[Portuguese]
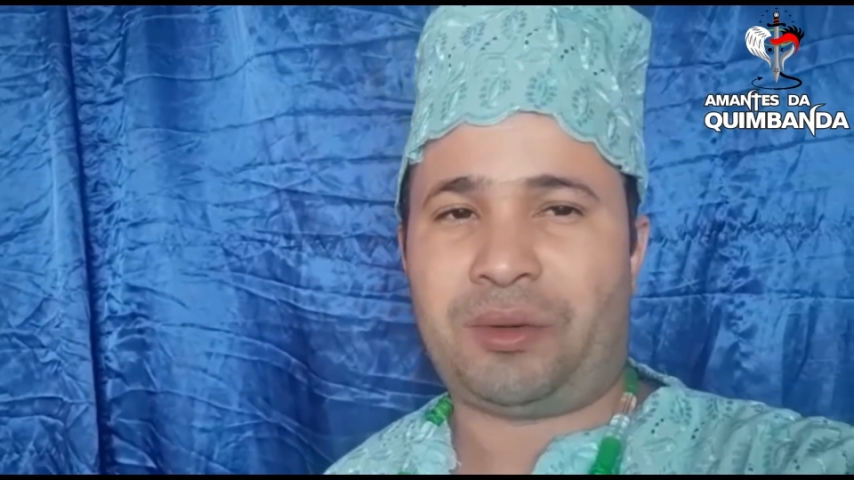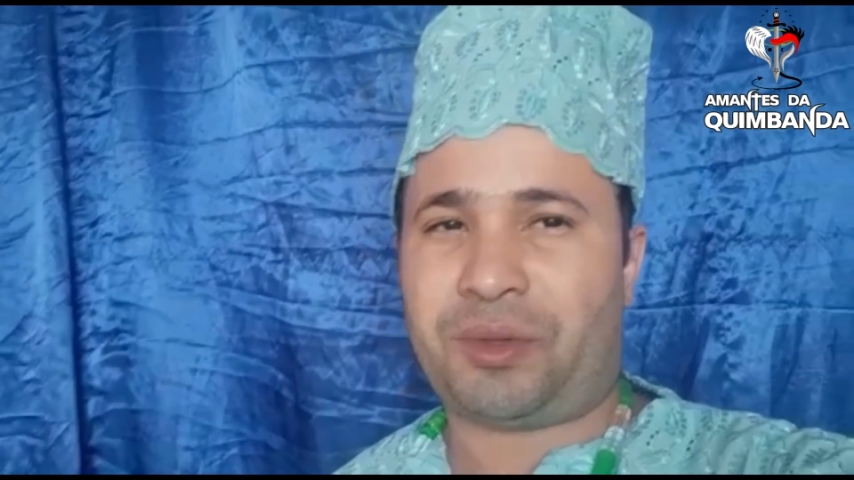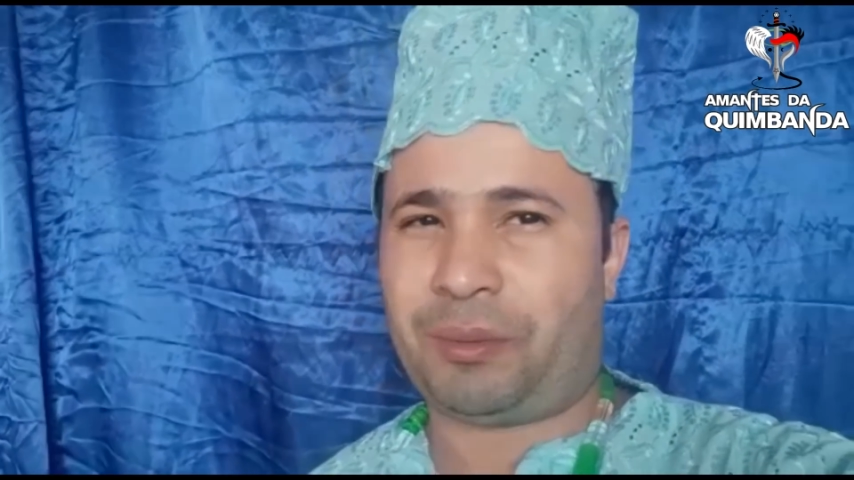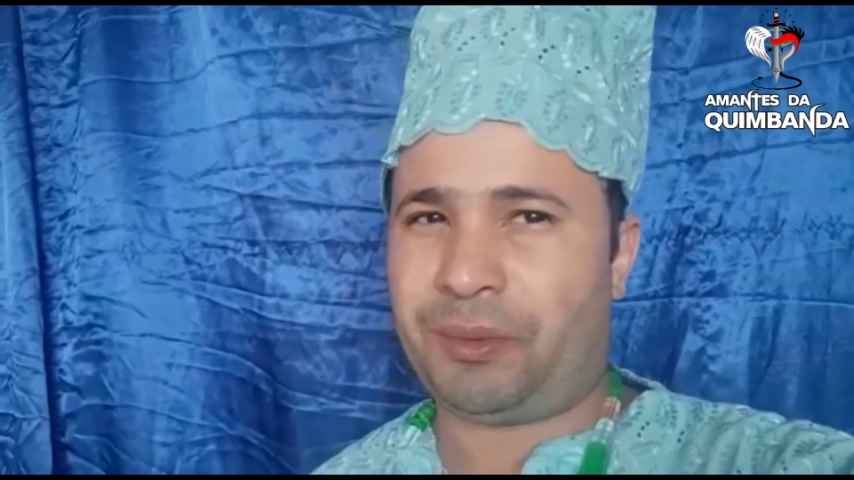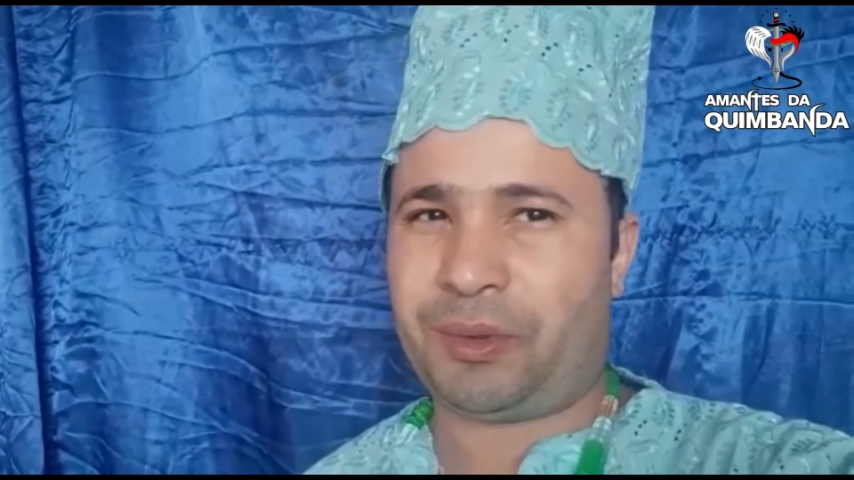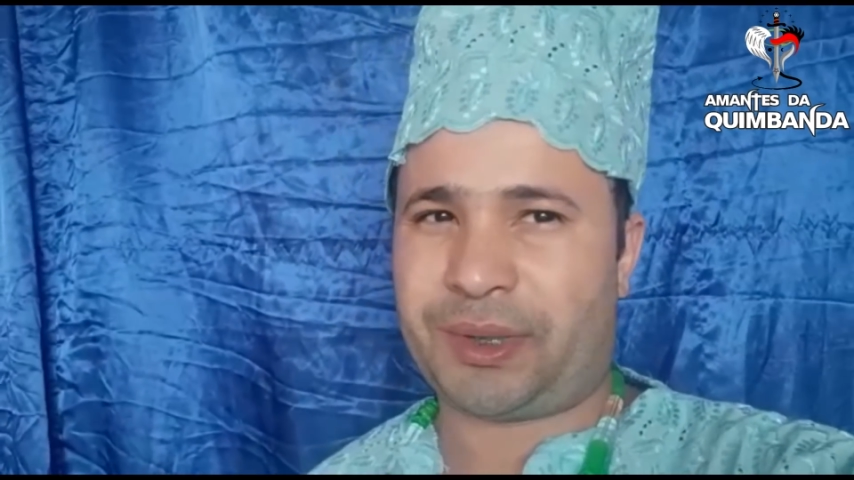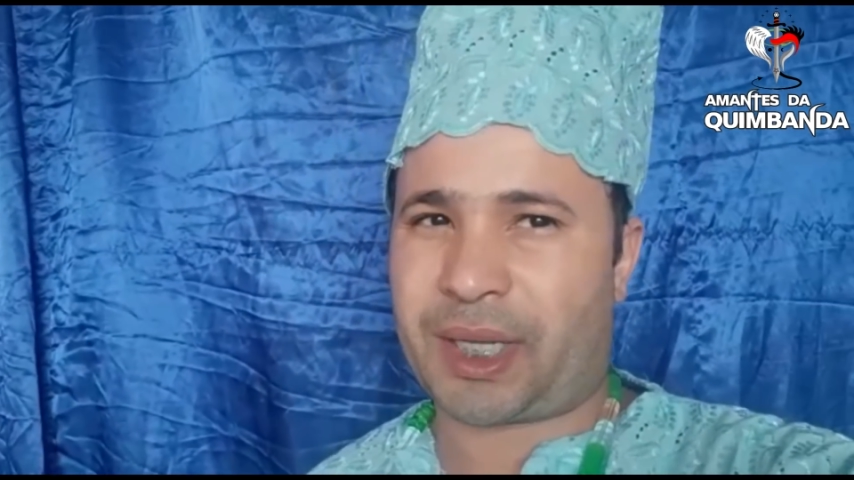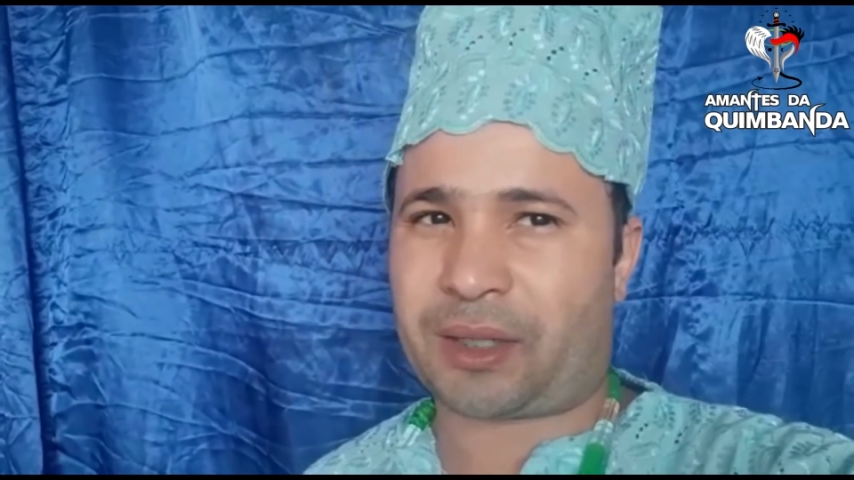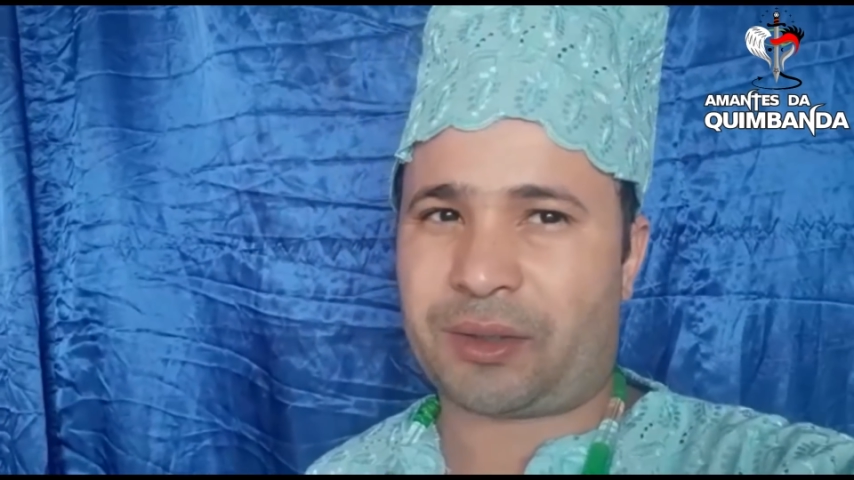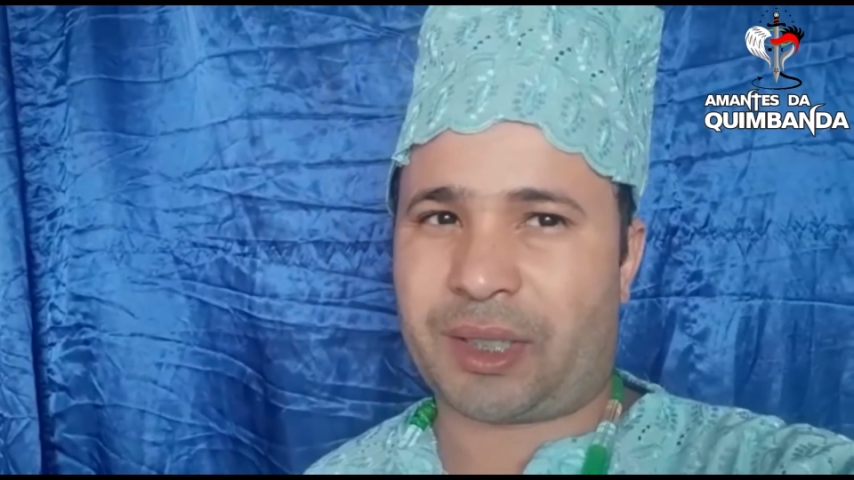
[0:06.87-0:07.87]
não estou muito
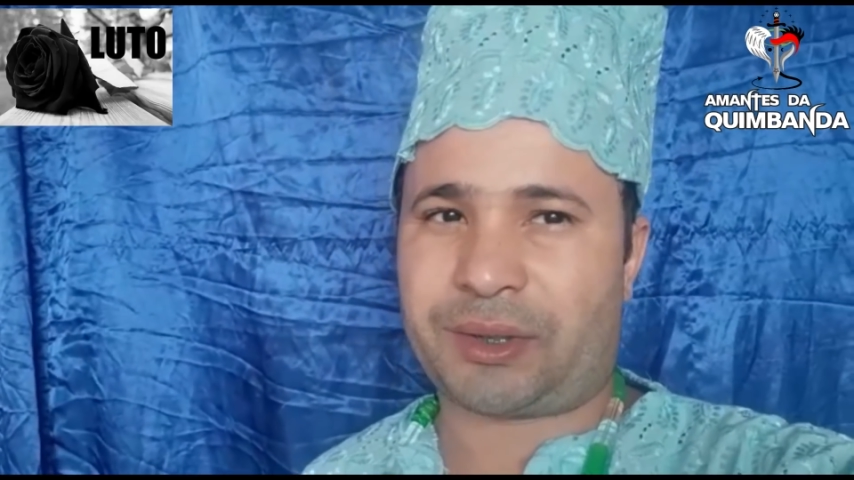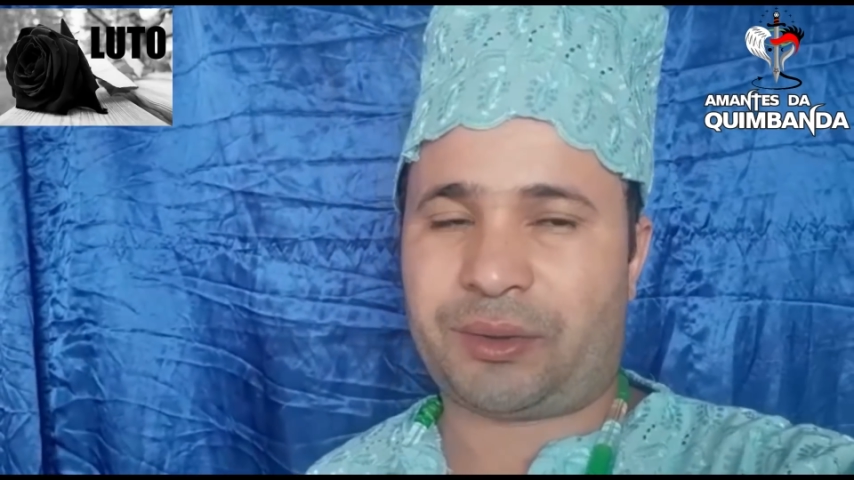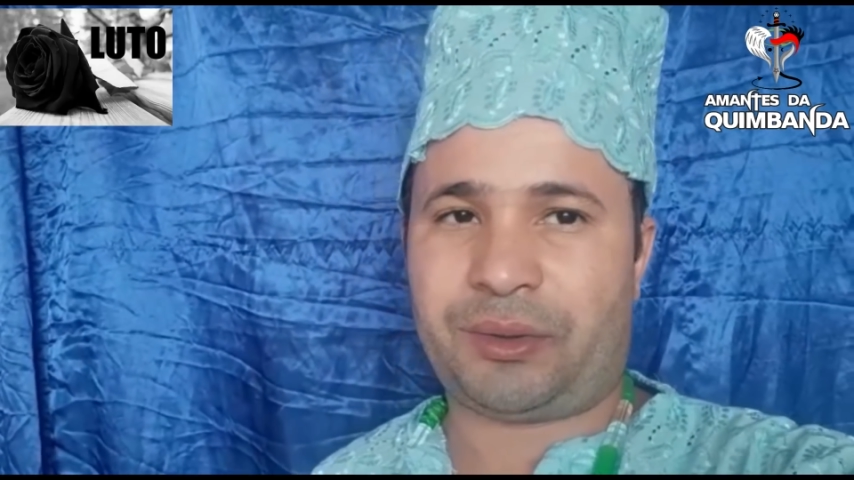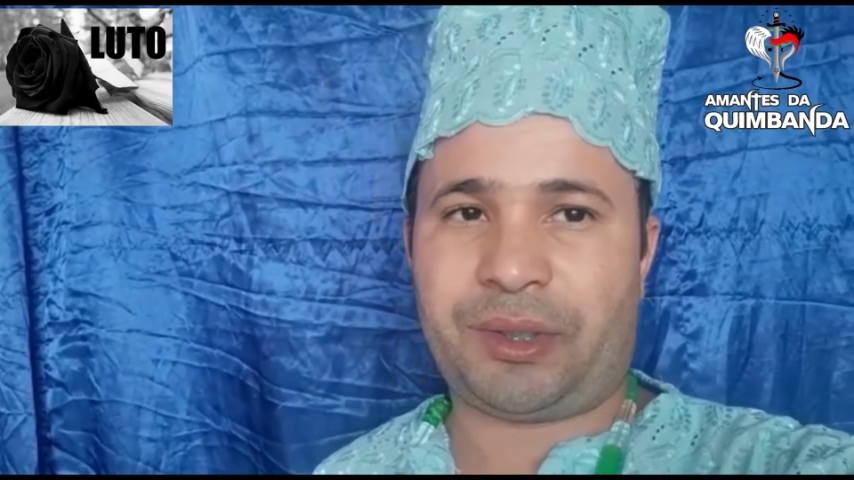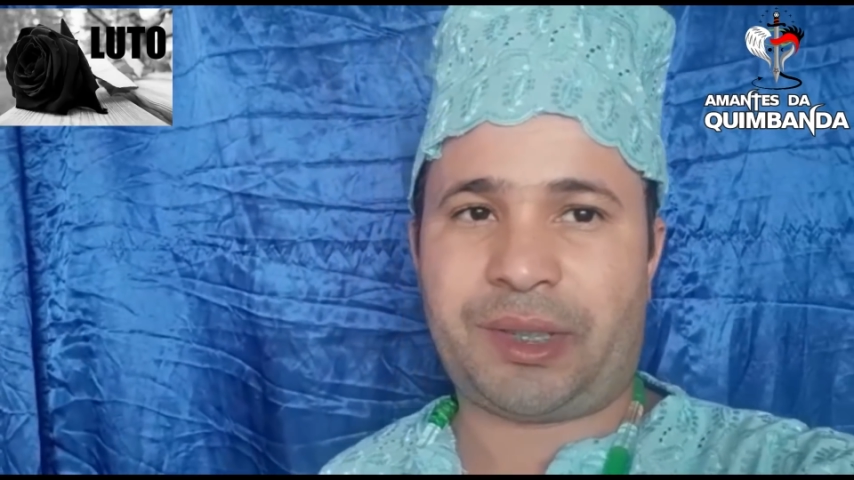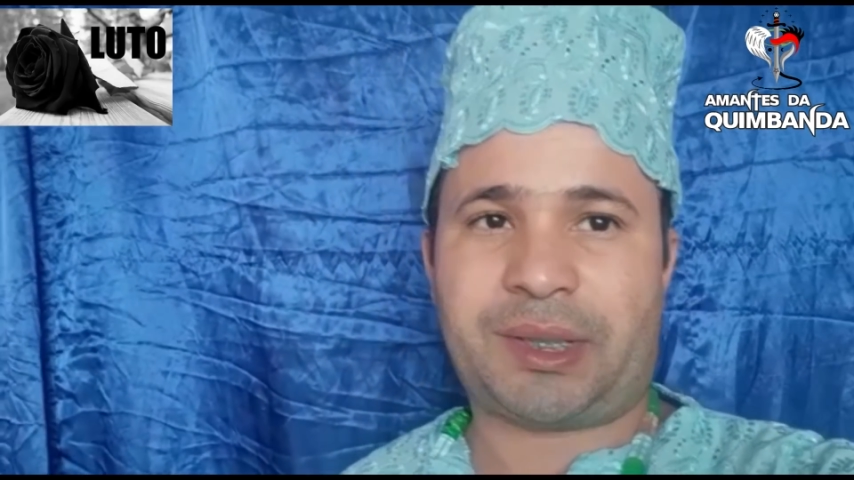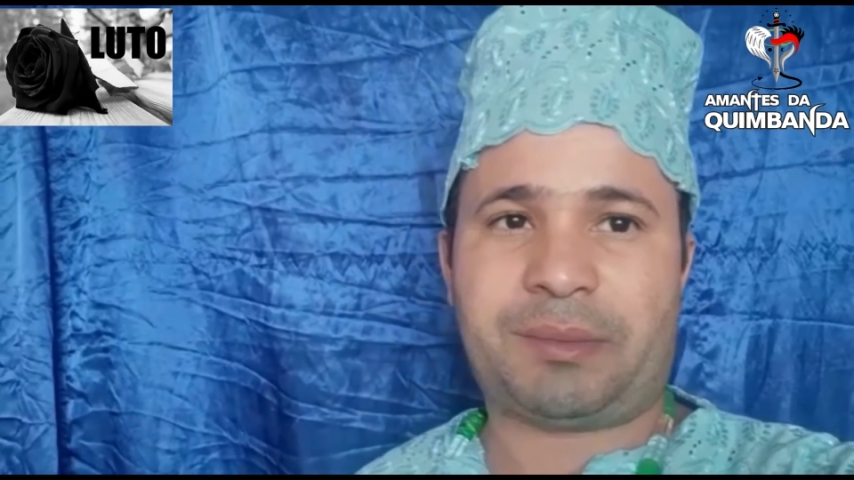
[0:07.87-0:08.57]
certo das coisas,